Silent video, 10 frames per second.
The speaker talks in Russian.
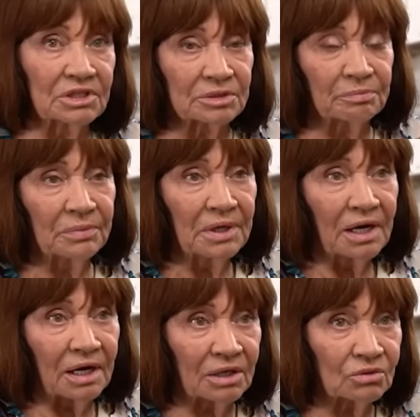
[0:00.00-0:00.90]
говорится,
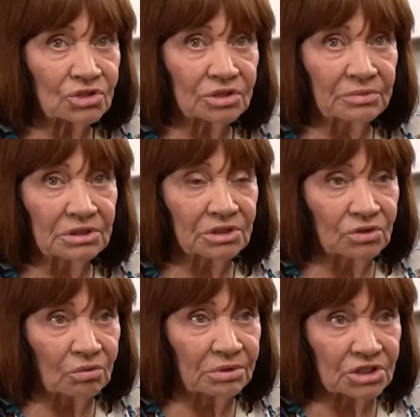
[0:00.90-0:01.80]
хорошей, милой,
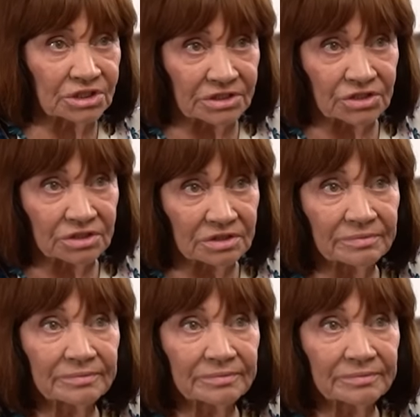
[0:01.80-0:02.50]
доброй женщины.